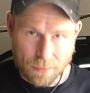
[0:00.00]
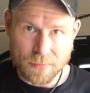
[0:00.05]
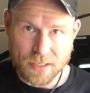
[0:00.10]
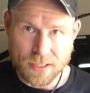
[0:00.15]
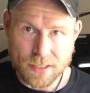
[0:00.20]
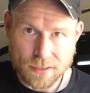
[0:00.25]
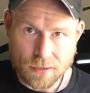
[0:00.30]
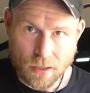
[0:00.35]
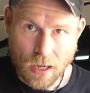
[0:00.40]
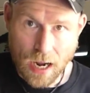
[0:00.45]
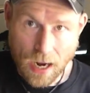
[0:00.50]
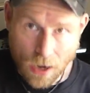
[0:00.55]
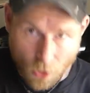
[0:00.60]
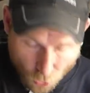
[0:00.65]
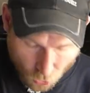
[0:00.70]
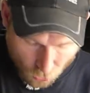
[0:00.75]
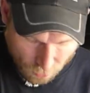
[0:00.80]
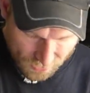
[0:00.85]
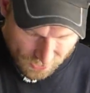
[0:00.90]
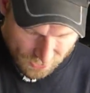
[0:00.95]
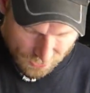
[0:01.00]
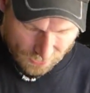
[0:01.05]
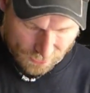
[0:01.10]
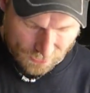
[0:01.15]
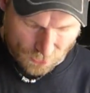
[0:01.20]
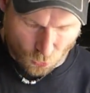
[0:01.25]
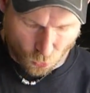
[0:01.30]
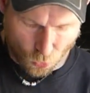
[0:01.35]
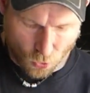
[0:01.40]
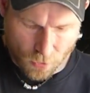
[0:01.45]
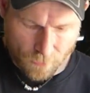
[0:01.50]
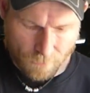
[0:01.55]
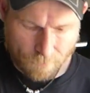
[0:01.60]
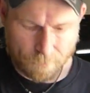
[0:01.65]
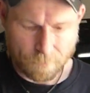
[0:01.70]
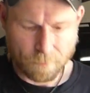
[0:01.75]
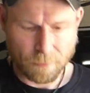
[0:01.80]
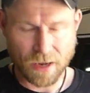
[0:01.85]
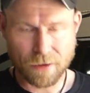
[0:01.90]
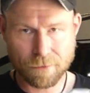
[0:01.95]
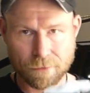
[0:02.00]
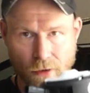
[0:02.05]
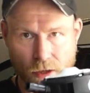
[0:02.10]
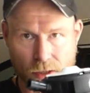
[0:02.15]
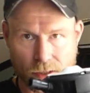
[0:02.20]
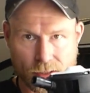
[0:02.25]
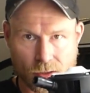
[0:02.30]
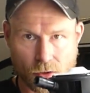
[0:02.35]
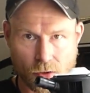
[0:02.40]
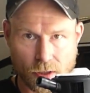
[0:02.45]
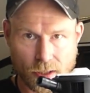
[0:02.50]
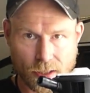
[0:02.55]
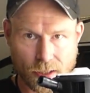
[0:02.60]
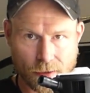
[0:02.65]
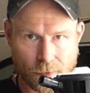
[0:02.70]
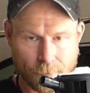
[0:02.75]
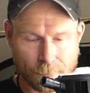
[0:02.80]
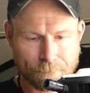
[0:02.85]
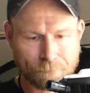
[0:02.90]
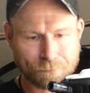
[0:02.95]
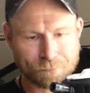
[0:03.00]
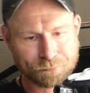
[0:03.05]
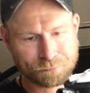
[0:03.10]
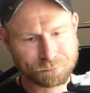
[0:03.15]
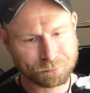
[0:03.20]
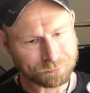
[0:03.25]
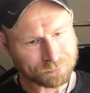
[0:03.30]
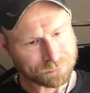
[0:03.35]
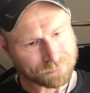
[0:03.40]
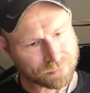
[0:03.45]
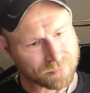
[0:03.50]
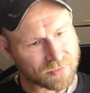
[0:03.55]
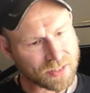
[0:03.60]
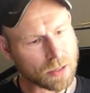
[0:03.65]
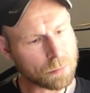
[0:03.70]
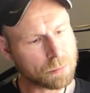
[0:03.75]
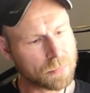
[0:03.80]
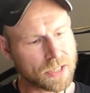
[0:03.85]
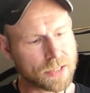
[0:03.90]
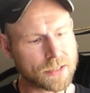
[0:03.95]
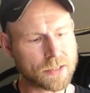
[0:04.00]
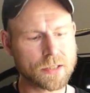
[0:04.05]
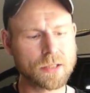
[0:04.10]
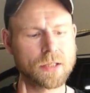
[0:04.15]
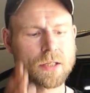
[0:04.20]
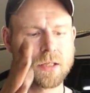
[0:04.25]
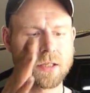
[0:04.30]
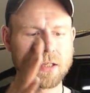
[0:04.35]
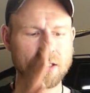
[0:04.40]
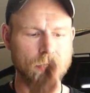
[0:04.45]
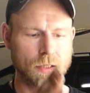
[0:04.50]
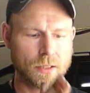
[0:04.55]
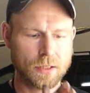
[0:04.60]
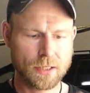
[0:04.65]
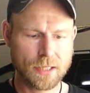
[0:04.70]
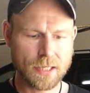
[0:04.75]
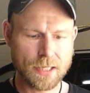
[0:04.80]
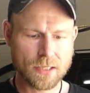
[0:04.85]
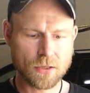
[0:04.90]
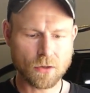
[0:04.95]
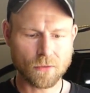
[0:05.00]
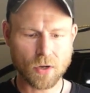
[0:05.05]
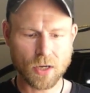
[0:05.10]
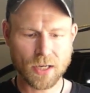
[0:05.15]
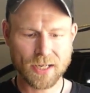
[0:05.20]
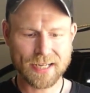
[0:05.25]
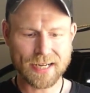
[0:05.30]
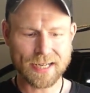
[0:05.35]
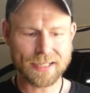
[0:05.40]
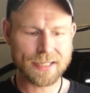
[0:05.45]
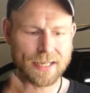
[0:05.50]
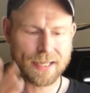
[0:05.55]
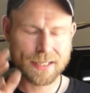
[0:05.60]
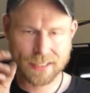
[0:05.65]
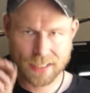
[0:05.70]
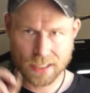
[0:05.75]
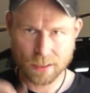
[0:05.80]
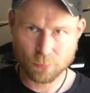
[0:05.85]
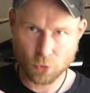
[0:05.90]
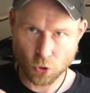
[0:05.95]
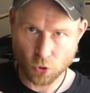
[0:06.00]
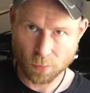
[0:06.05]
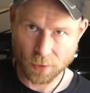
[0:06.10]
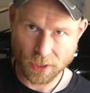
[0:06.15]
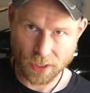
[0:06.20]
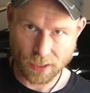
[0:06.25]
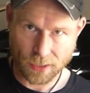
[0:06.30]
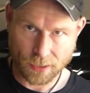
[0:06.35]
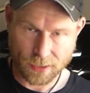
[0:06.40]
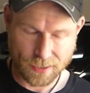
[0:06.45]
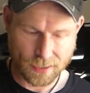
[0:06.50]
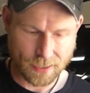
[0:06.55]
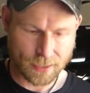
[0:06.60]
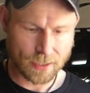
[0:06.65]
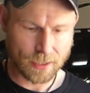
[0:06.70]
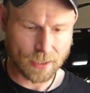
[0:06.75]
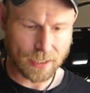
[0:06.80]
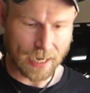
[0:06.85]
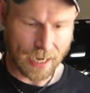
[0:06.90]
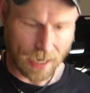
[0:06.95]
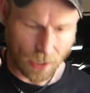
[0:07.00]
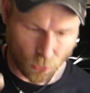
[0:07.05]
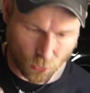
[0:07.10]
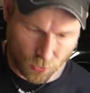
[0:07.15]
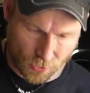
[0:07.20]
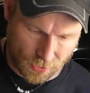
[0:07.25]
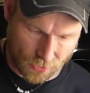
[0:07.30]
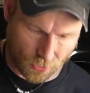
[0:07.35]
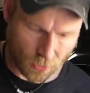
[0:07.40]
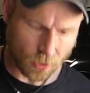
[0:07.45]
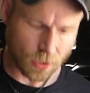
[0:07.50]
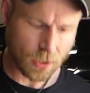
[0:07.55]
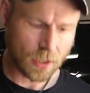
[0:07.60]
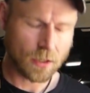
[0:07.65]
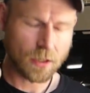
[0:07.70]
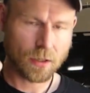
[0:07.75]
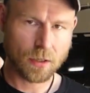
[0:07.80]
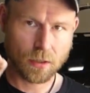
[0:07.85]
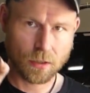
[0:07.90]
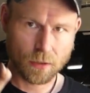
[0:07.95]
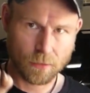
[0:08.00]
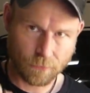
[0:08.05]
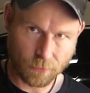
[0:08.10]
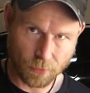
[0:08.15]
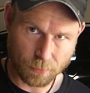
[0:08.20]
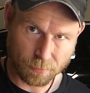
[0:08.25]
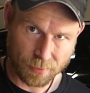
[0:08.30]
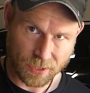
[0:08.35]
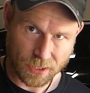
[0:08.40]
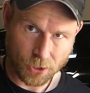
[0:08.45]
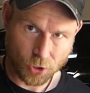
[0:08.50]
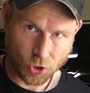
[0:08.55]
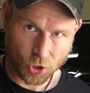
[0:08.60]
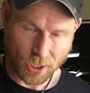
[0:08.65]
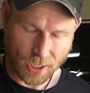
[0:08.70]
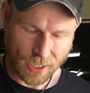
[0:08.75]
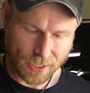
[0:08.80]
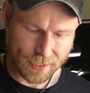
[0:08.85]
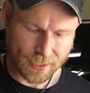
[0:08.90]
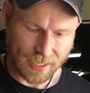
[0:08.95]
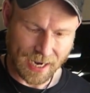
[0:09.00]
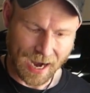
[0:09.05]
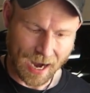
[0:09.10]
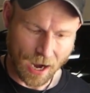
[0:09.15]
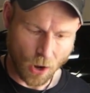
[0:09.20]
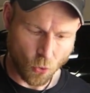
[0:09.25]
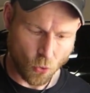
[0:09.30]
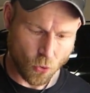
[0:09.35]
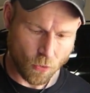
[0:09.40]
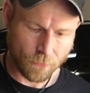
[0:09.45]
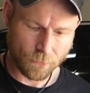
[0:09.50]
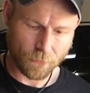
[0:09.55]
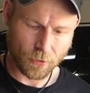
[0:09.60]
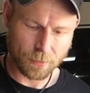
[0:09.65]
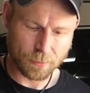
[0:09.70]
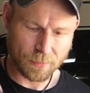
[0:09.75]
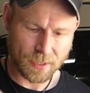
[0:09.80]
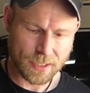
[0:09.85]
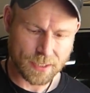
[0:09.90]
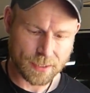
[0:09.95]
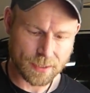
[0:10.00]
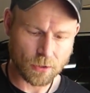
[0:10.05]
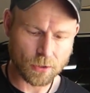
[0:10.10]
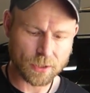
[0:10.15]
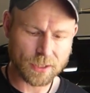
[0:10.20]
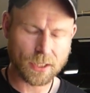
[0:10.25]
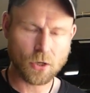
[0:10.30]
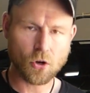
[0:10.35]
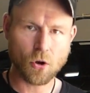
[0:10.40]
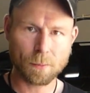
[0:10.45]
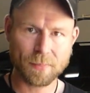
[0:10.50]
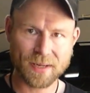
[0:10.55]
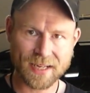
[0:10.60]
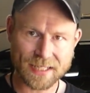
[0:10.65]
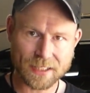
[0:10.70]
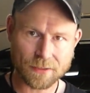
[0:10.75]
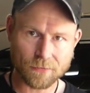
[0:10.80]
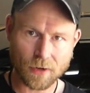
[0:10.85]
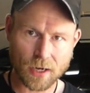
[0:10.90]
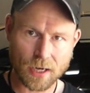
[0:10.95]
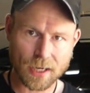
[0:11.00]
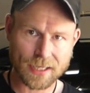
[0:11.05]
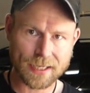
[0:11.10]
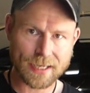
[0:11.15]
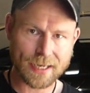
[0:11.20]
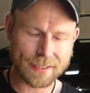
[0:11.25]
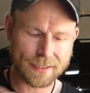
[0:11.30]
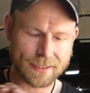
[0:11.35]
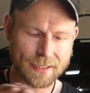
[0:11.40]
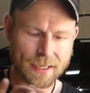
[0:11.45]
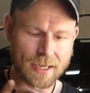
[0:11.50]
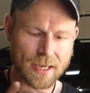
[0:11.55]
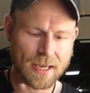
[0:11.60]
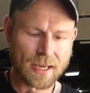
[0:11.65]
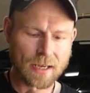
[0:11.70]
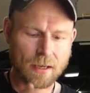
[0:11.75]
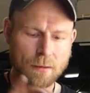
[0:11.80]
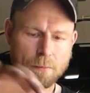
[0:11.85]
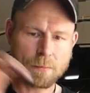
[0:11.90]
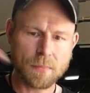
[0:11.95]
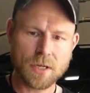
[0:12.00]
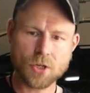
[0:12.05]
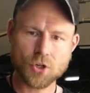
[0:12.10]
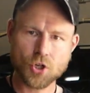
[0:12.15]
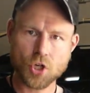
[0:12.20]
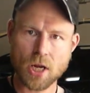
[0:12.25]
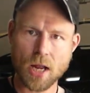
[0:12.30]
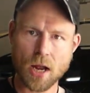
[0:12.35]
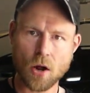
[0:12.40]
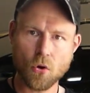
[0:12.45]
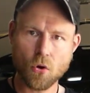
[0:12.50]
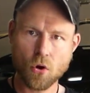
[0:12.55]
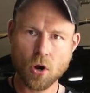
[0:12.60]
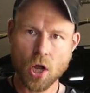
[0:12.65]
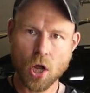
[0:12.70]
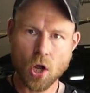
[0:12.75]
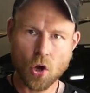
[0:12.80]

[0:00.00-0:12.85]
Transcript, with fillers: Miesler auch mit dazu, bei Fahrzeugen mit dieser Variante. Es gibt übrigens außer von Bielstein auch von Miesler die komplette Variante mit Schlauch